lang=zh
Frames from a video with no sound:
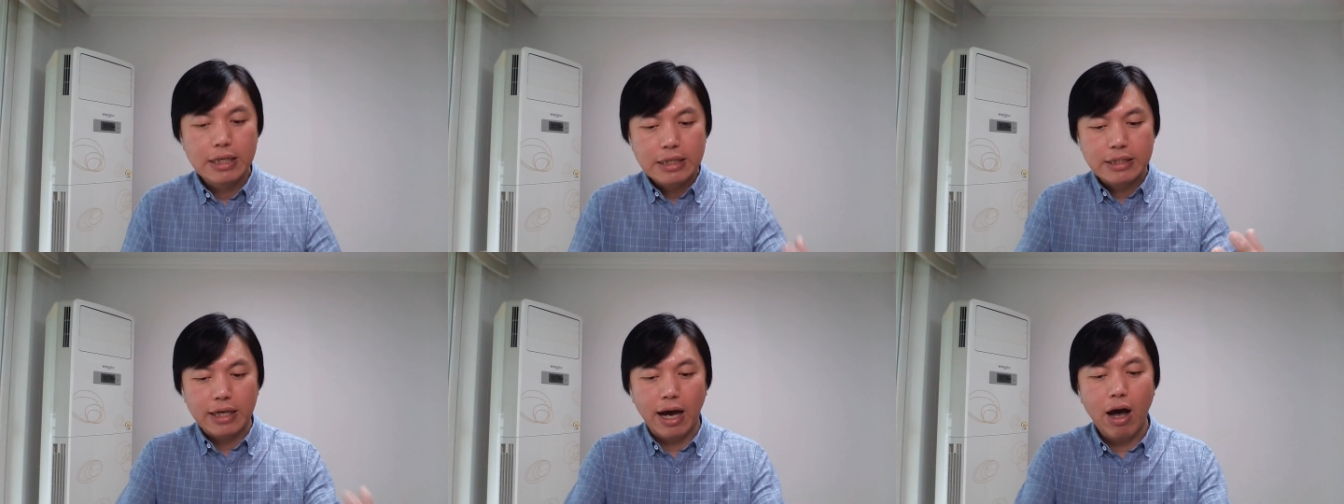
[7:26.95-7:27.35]

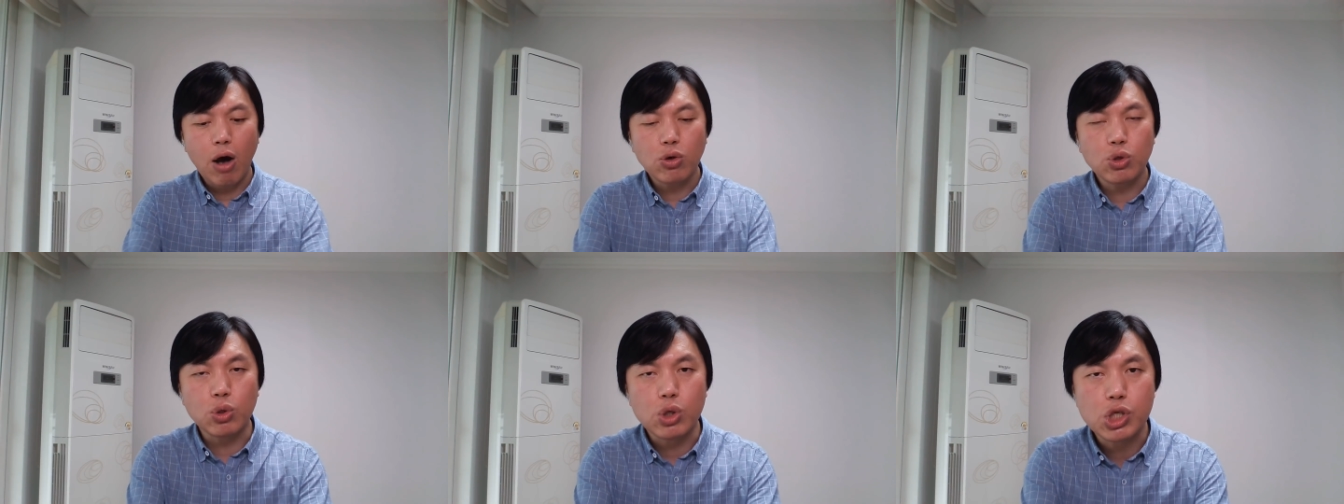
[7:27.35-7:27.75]
想
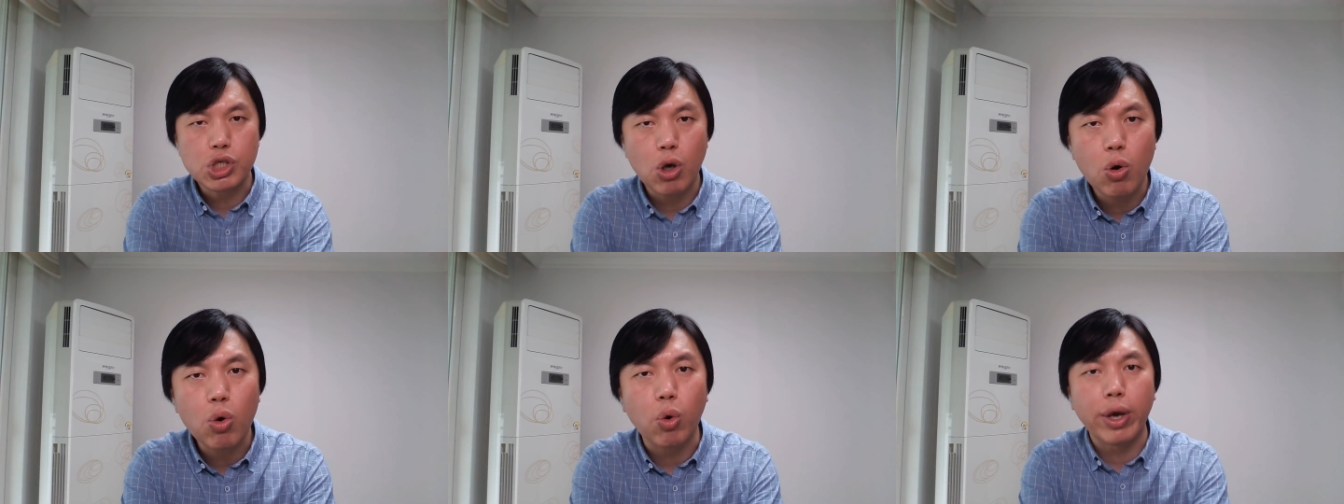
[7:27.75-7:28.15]
要去
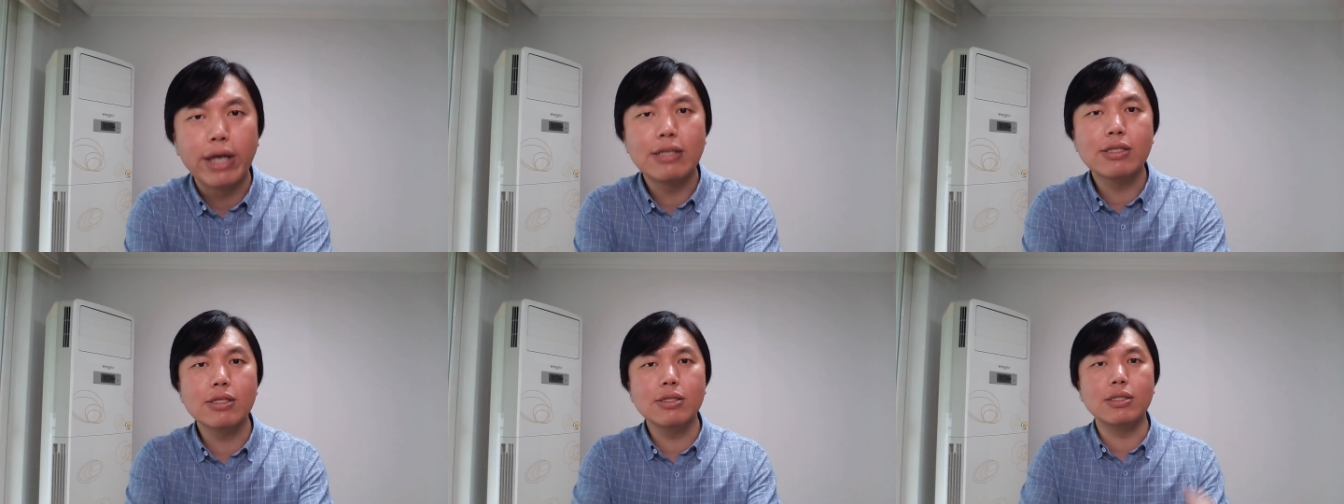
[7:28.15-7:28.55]
收
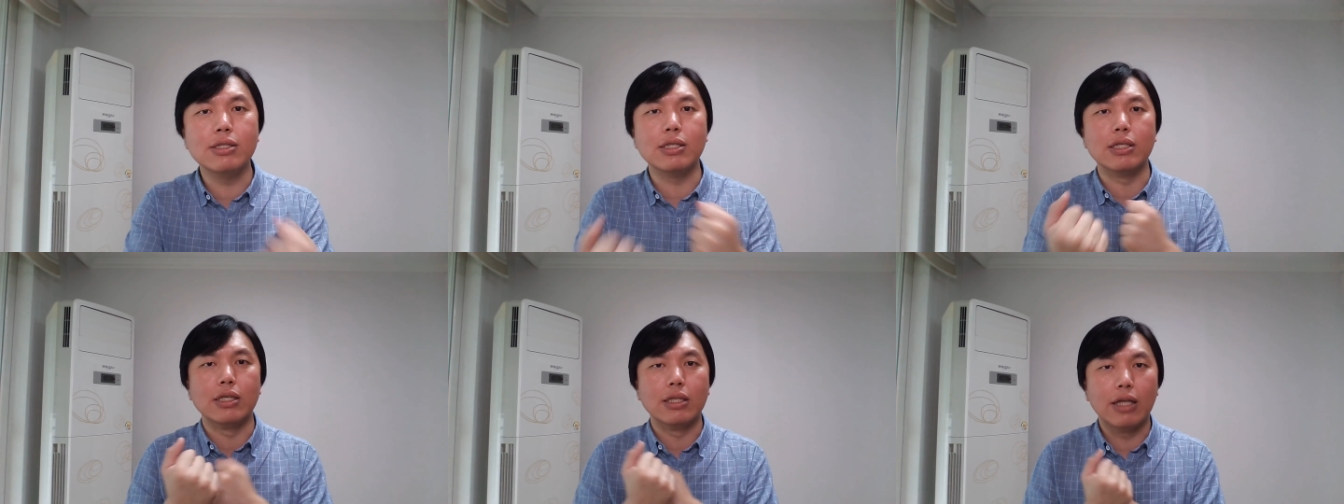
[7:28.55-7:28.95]
回自
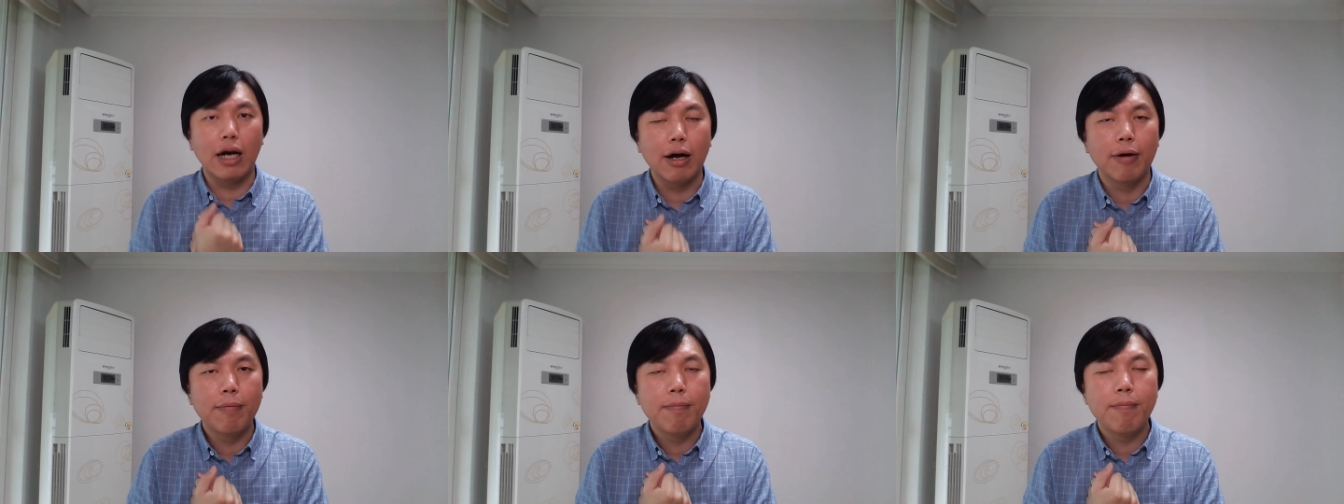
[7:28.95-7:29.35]
己
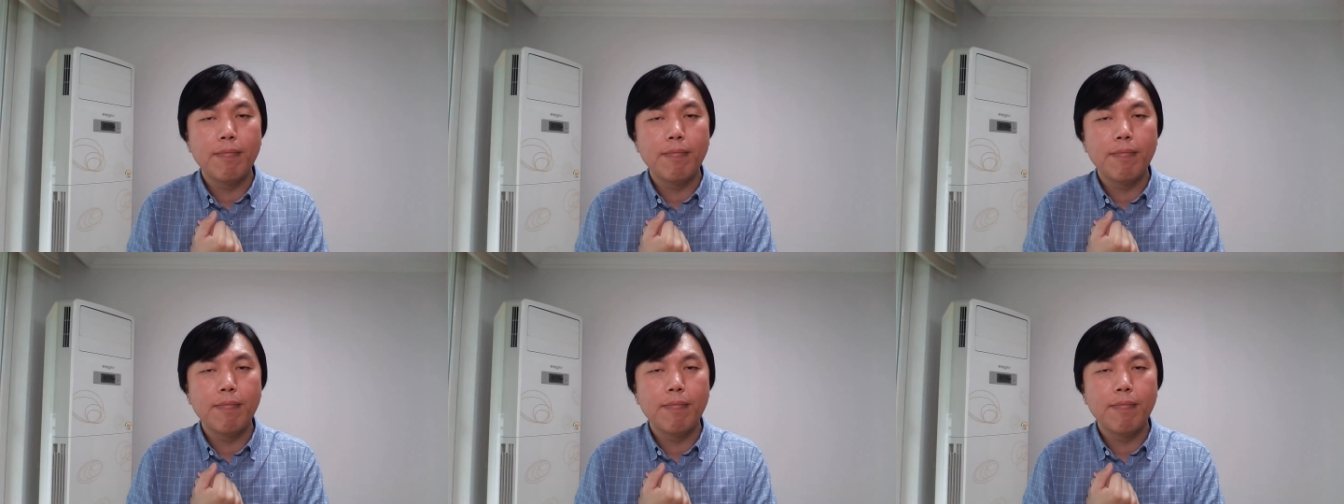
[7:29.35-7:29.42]
的，